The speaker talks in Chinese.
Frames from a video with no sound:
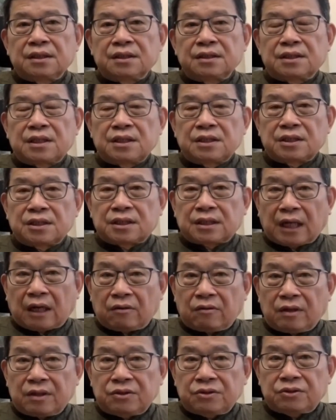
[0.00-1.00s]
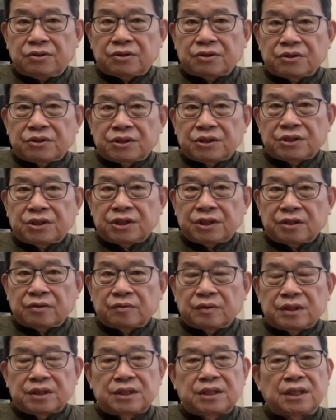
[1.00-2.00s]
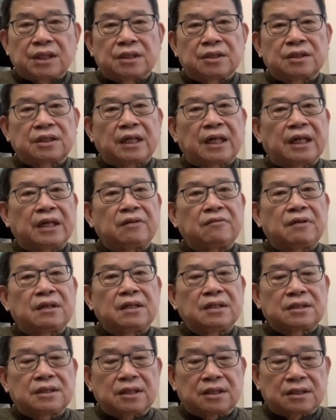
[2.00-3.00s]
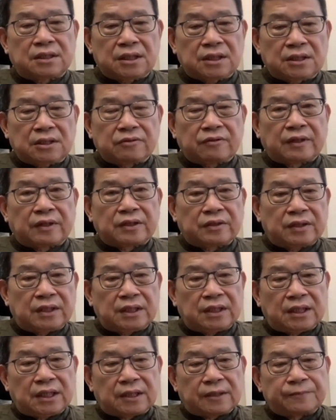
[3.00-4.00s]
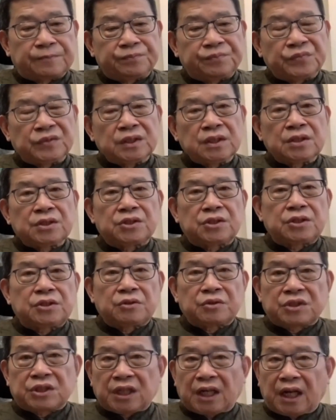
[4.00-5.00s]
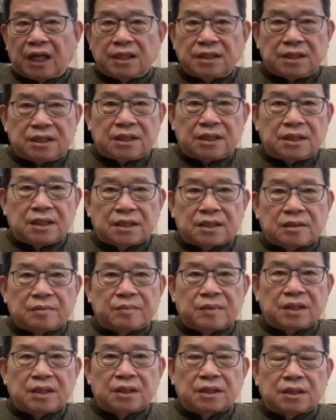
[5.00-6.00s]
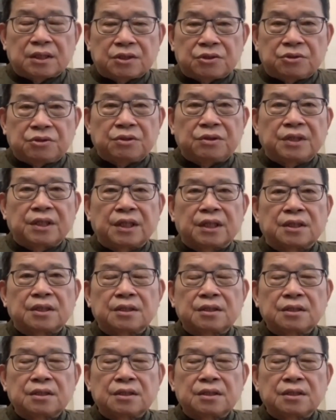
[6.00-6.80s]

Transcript: 甚至党外运动时期的文件，台湾的这个政治反对力量是有长期的这么一个训练，